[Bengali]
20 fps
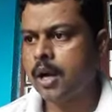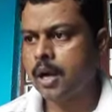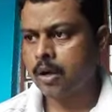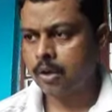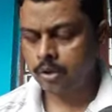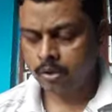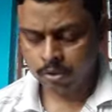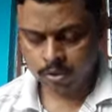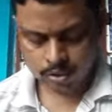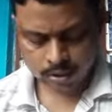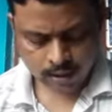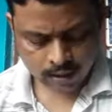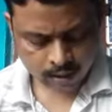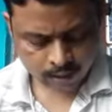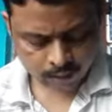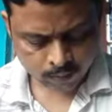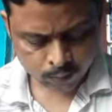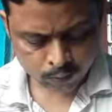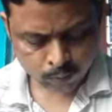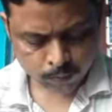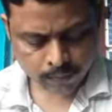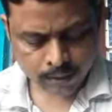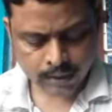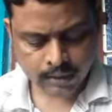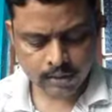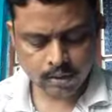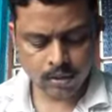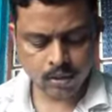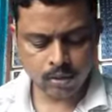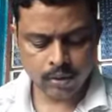আনন্দধারায়
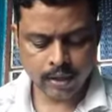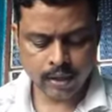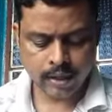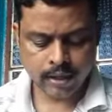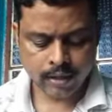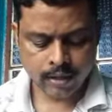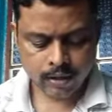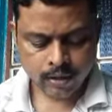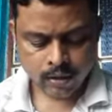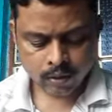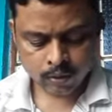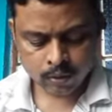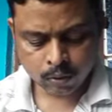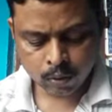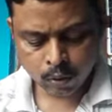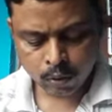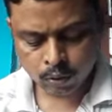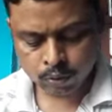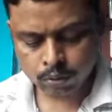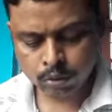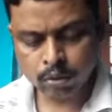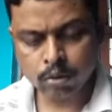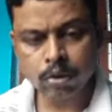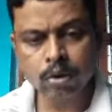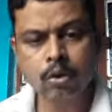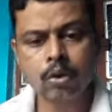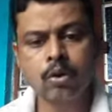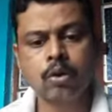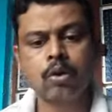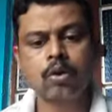উদ্বেলিত হয়ে ধৌত
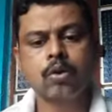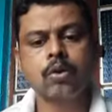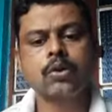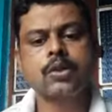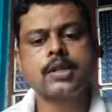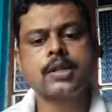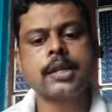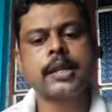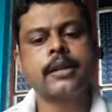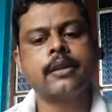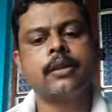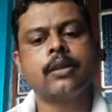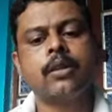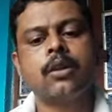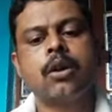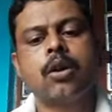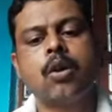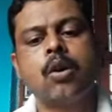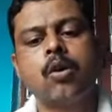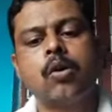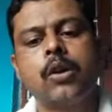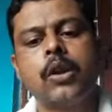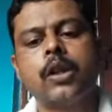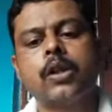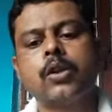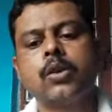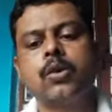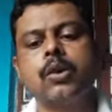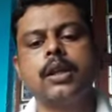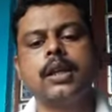ধন্য করছেন ধরনের
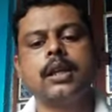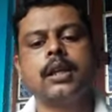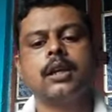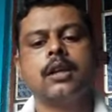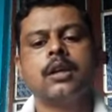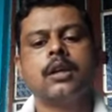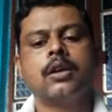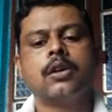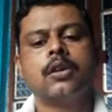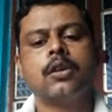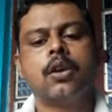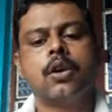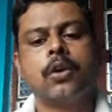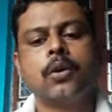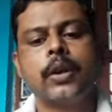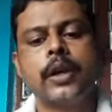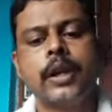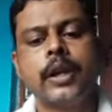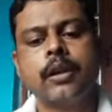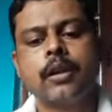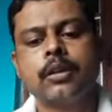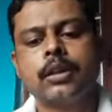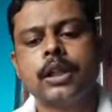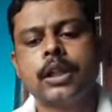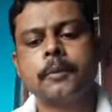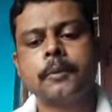ধুলি ধরনীর অর্থাৎ